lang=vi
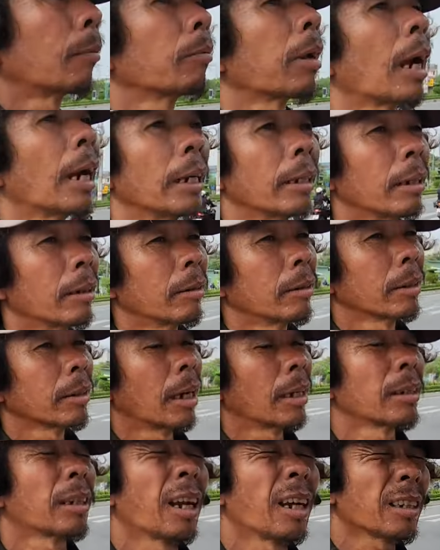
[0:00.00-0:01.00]
thầy rồi, rồi
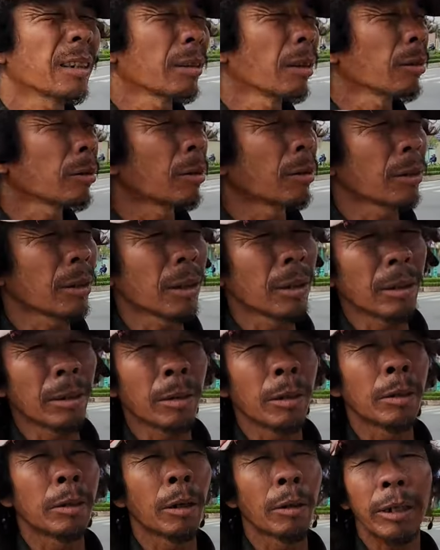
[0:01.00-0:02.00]
chết nó nó
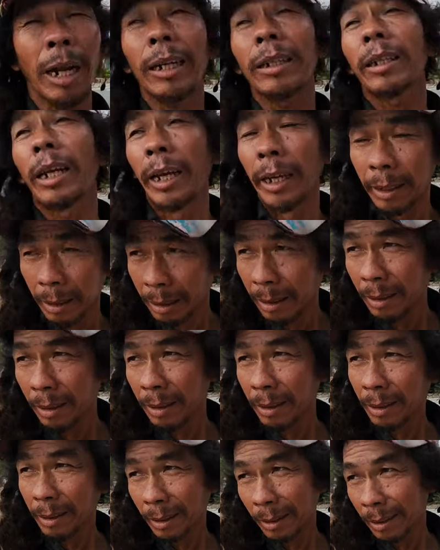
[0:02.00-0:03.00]
nó hết kiều,
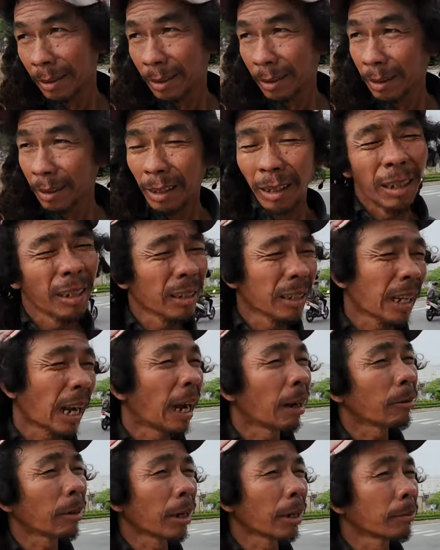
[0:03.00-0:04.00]
dạ sao
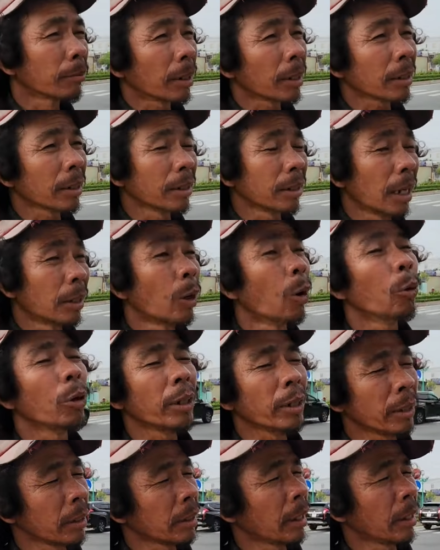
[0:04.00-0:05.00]
dạ, hết kiều về núi
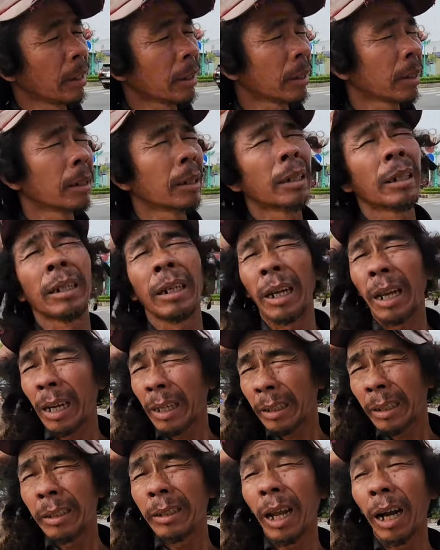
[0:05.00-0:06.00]
đi
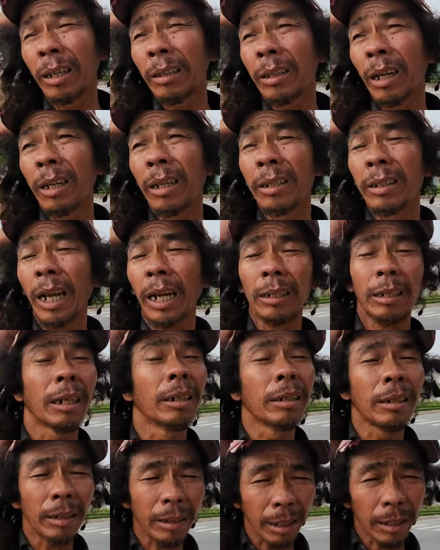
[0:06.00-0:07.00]
đi vợ ờ, sát tứ
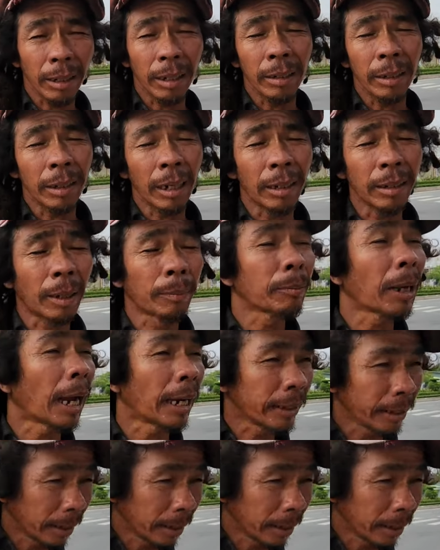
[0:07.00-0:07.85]
đi làm thầy